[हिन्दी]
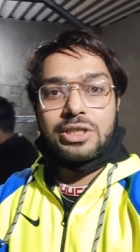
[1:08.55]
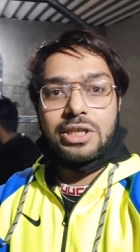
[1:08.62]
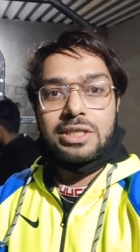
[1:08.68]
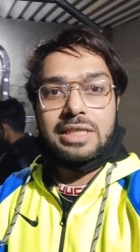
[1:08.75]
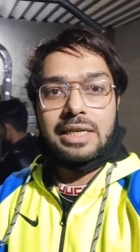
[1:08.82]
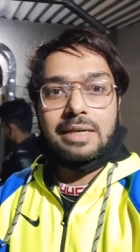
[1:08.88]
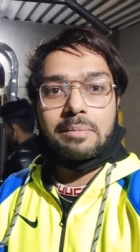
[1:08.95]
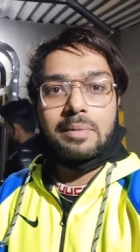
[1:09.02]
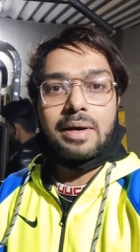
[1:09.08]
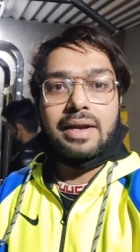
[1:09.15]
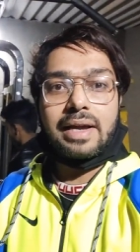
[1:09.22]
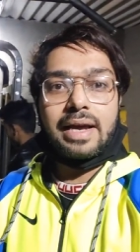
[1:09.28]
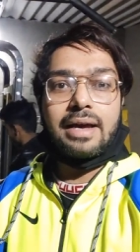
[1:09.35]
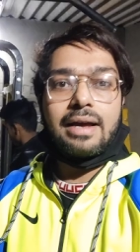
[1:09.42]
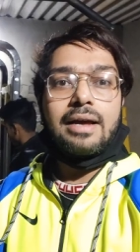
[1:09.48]
मशीन सेटअप
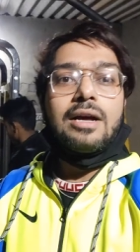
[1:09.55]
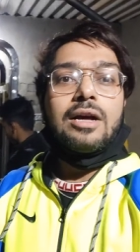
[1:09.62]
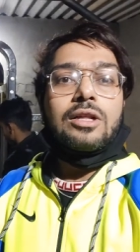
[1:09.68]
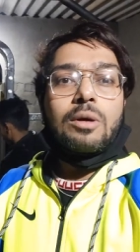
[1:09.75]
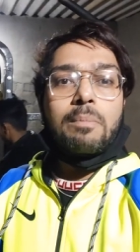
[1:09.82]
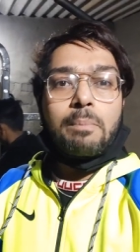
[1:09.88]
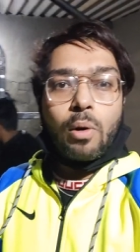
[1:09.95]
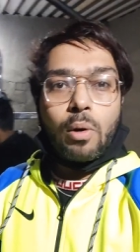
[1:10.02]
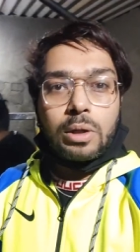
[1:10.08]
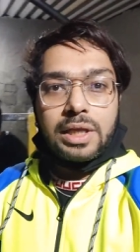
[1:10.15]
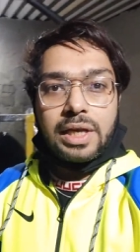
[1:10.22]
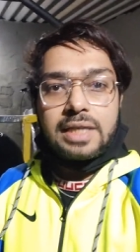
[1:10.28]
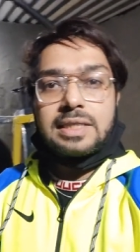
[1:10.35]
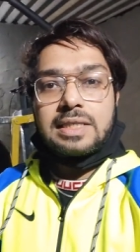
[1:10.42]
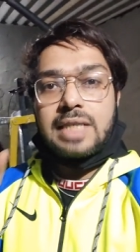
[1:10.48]
कर रहे हैं तो
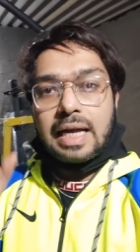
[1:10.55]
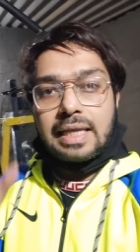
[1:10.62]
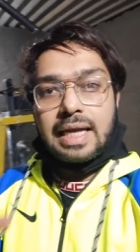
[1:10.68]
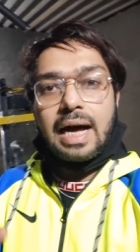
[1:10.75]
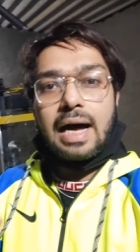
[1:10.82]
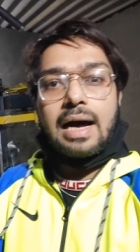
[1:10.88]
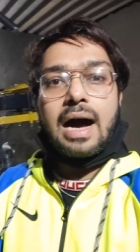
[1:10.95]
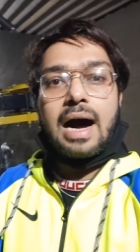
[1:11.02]
बहुत ही ज्यादा